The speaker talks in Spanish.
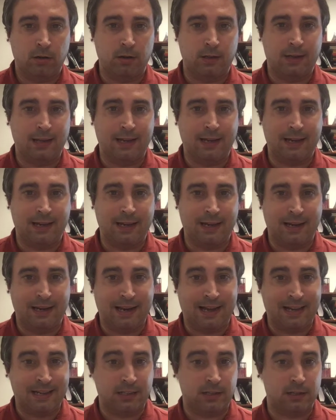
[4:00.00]
de
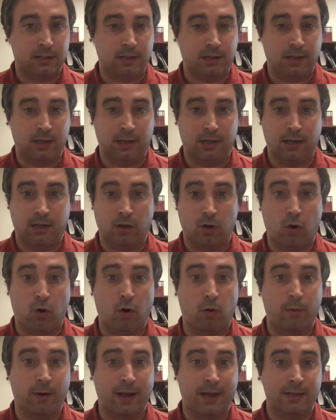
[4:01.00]
las eh,
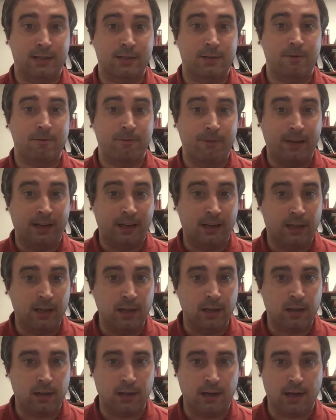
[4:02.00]
obras
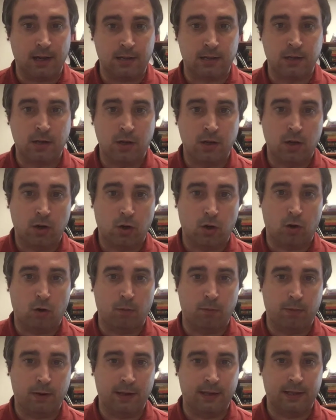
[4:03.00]
ficticias
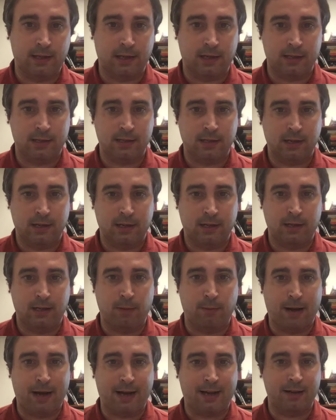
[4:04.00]
completas
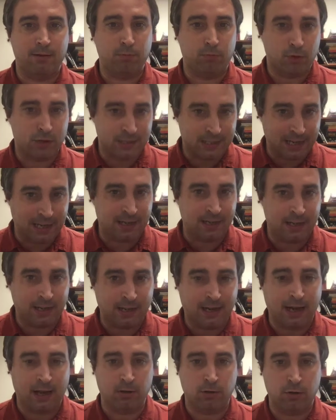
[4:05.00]
de Magen, pues se ha
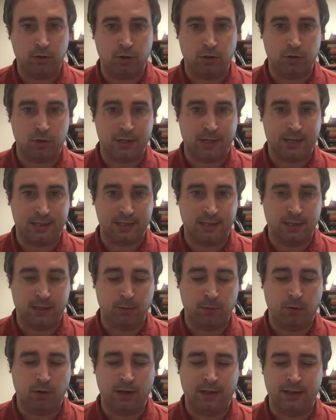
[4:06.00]
dedicado Joshi a ese
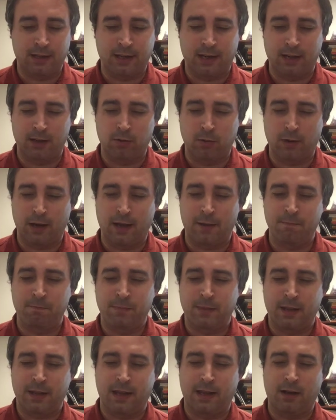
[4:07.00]
tipo de literatura
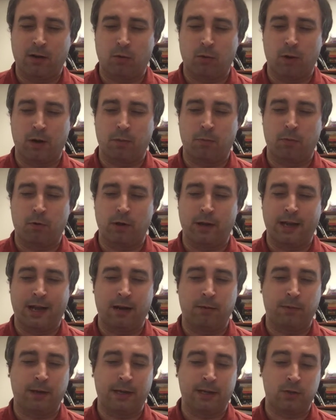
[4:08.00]
en cuerpo y
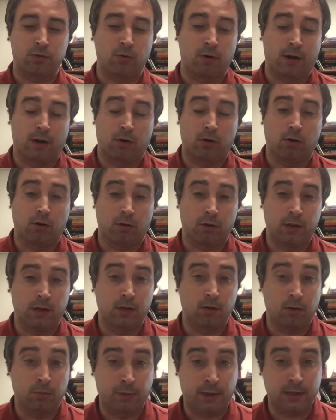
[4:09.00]
alma y es un
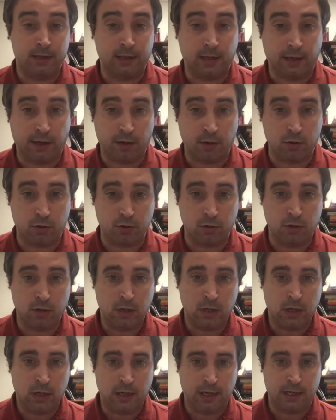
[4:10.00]
reconocido y prestigioso
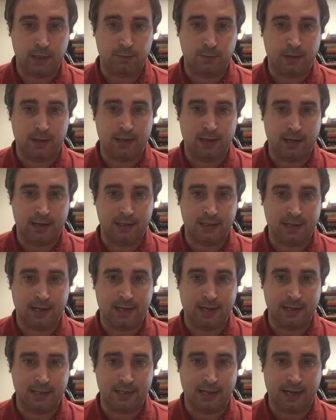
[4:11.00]
especialista
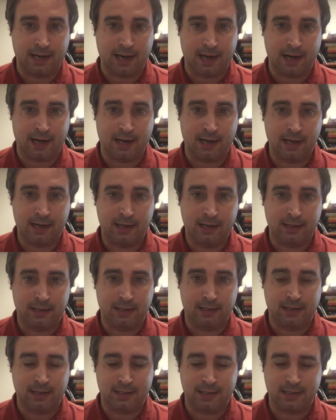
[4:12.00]
el que se encarga
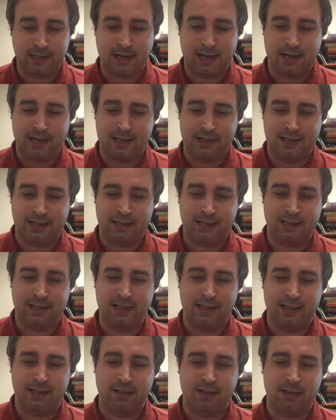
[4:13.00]
de esta
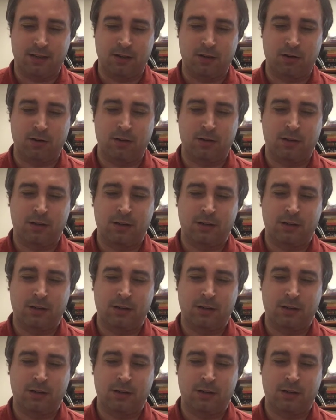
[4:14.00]
reedición,